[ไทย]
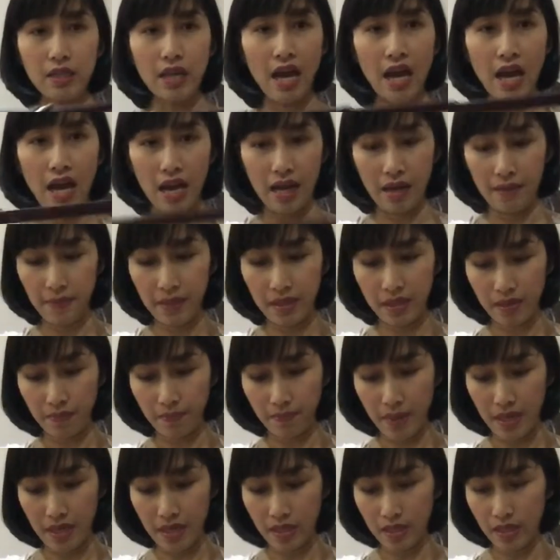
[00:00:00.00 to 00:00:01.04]
สายมันจะ
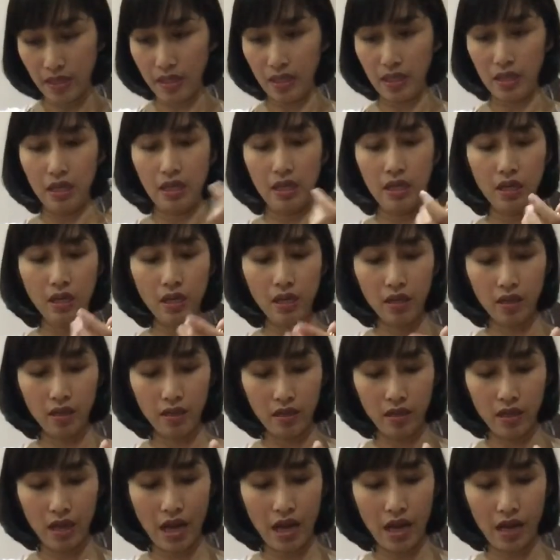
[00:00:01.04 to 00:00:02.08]
เป็นสี
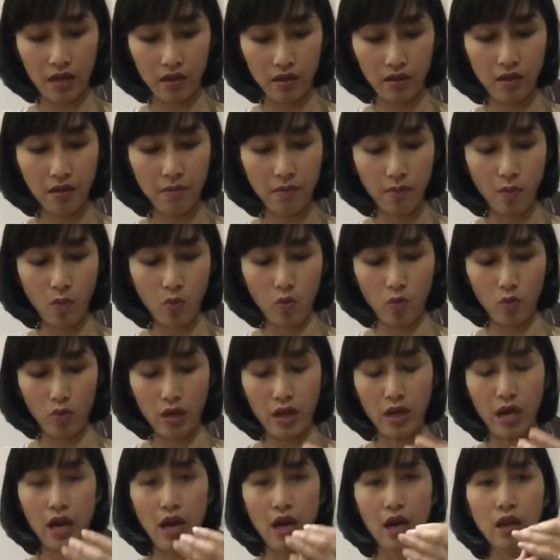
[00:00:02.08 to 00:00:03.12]
แดงเลือดหมู
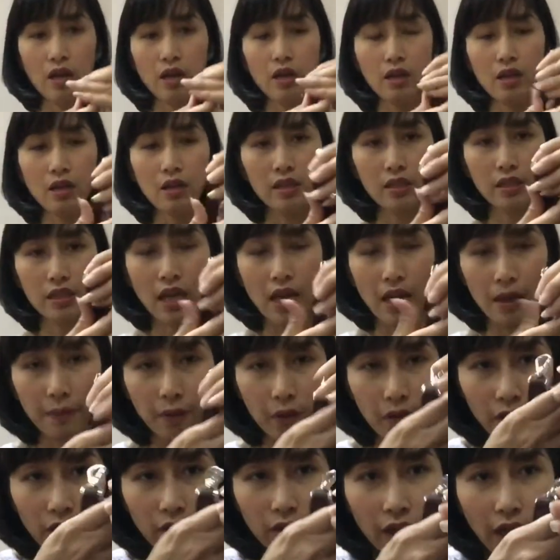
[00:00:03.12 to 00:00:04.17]
นะคะสาย
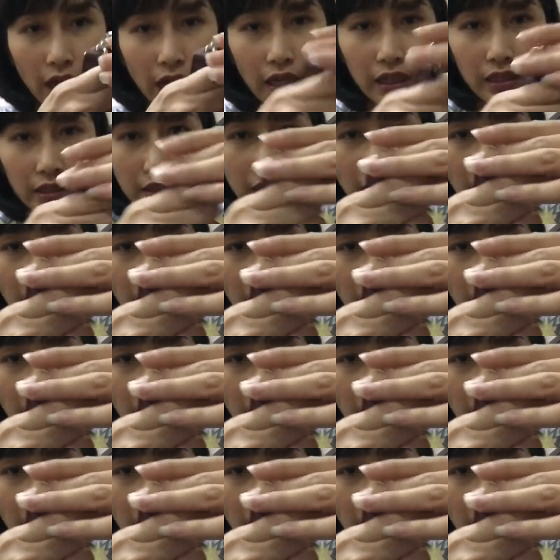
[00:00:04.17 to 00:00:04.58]
มันค่อนข้าง